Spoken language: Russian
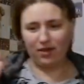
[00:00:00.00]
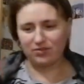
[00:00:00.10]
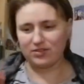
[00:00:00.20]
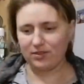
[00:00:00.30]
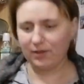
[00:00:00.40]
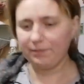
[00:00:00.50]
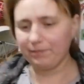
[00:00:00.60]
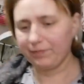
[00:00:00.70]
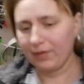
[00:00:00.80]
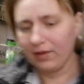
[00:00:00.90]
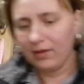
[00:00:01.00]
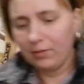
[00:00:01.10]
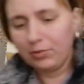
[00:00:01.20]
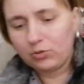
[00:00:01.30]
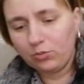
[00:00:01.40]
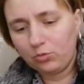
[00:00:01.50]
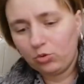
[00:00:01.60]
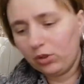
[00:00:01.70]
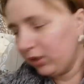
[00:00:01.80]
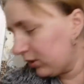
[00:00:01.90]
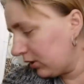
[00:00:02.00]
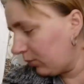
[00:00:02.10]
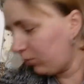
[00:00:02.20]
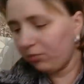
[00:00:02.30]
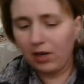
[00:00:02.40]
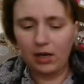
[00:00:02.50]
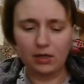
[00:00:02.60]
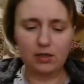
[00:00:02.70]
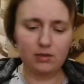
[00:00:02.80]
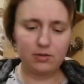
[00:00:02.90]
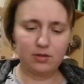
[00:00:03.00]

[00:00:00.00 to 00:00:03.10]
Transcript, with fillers: и я взяла. Потом туалетная бумага.